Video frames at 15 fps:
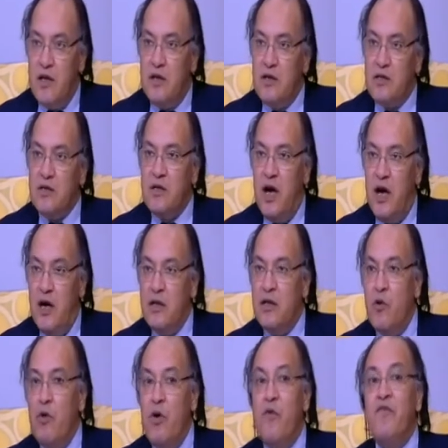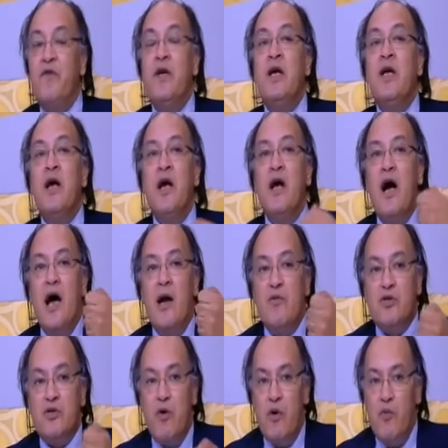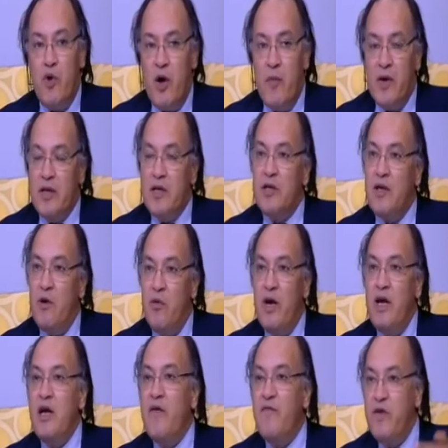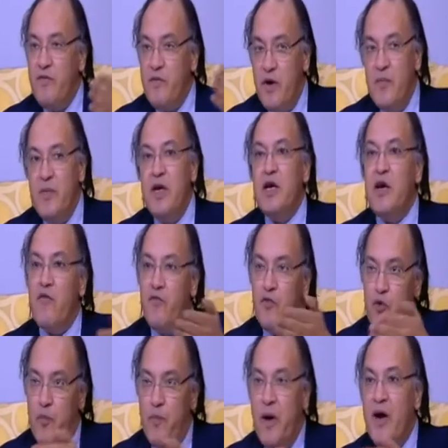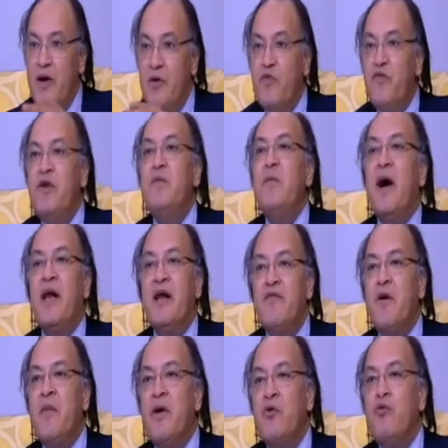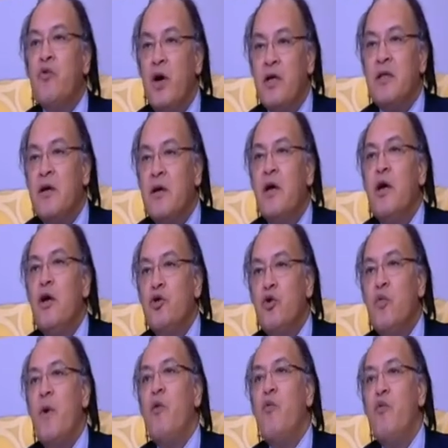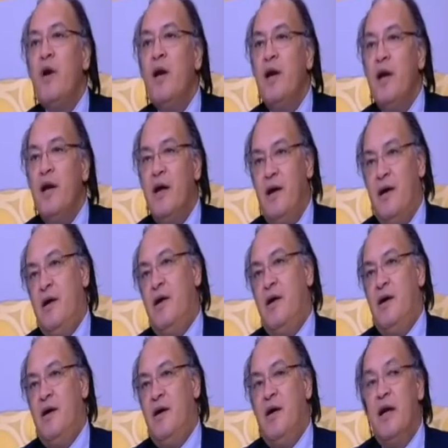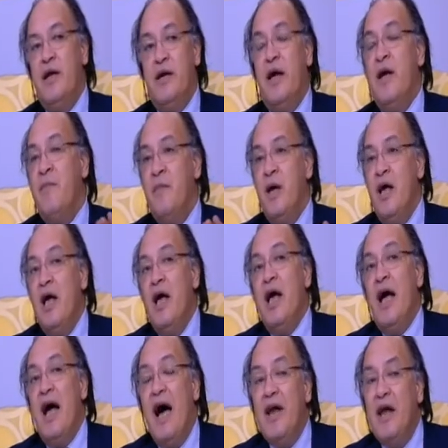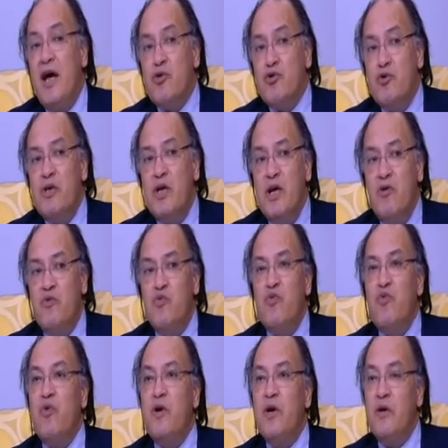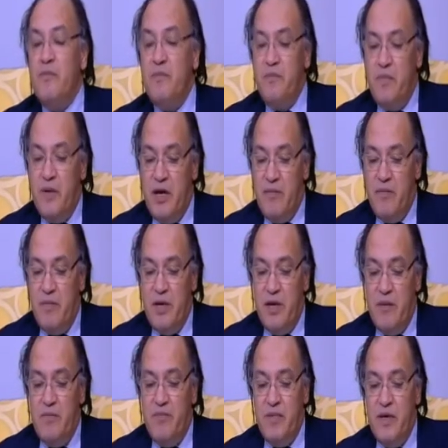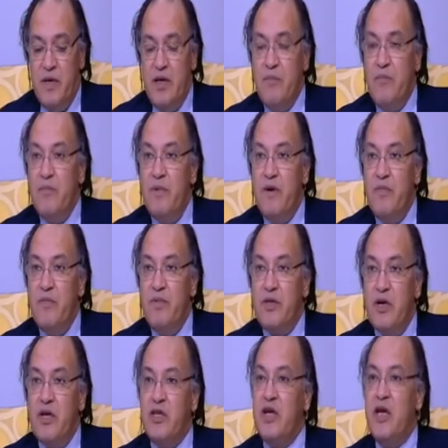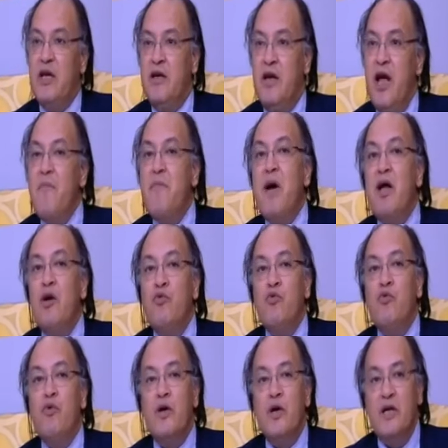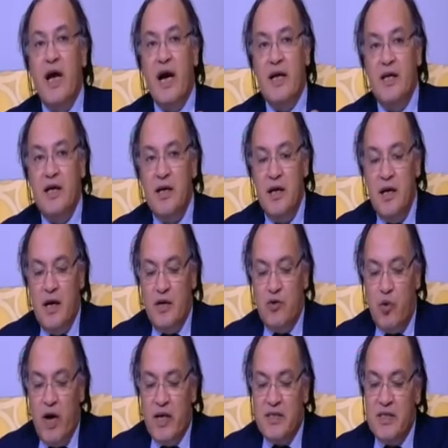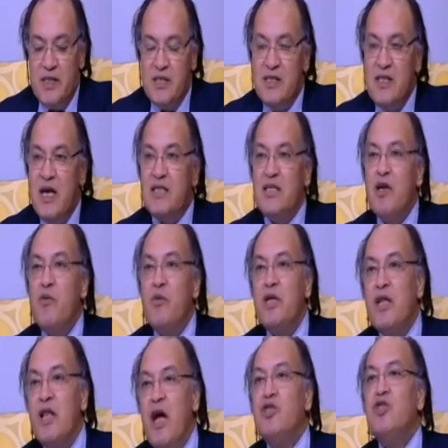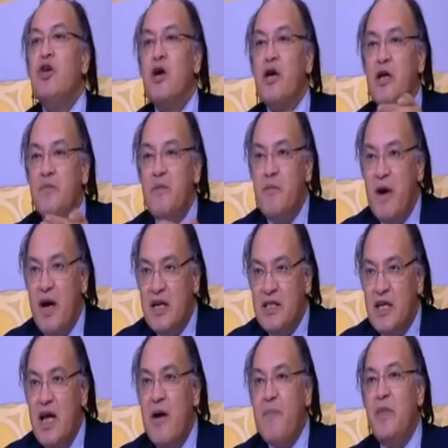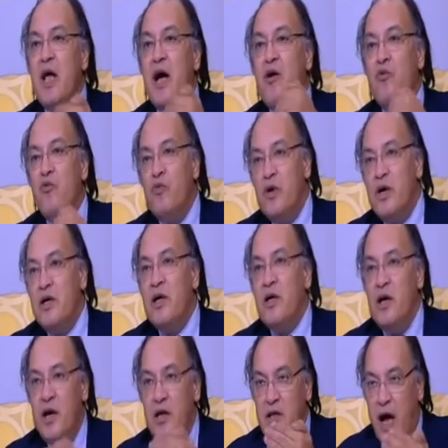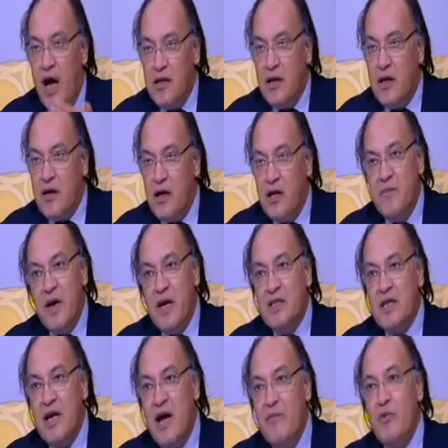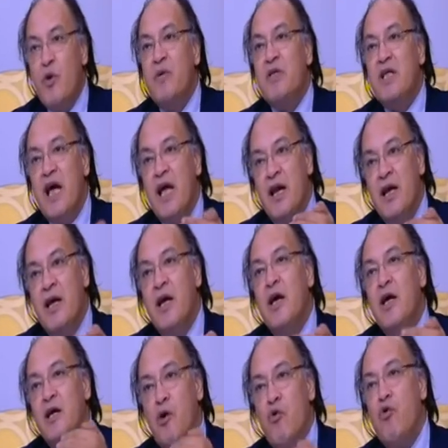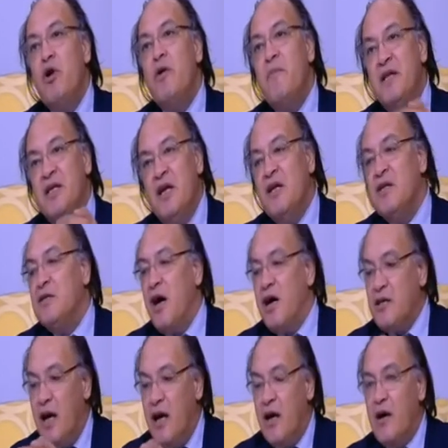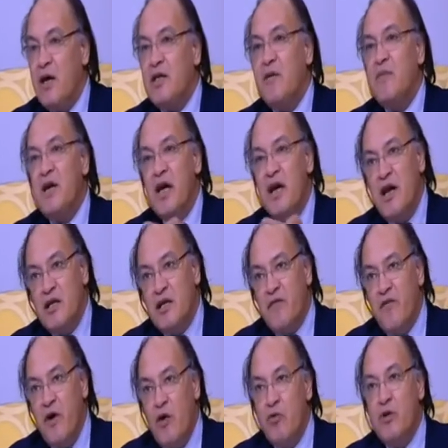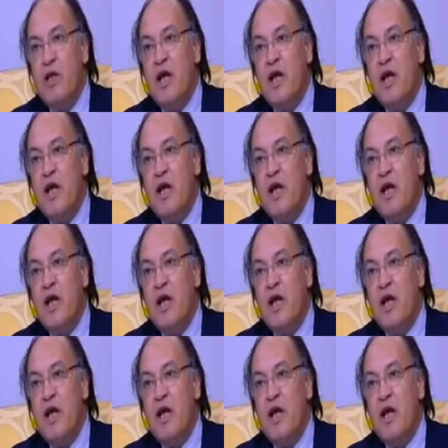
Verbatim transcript: تصريحات دوليه وفي على مستوى المخابرات الدوليه في امريكا وفي اوروبا انه في معرفه بانه قطر تمول الارهاب انا اظن انه ب ب ب بطريقتين اما انه يعني تؤثر السياسه انه ما تطلعش قرارات من مجلس الامن او تعطل قرارات مجلس الامن وبالتالي يكون البديل الضغط على قطر من خلال التفاوض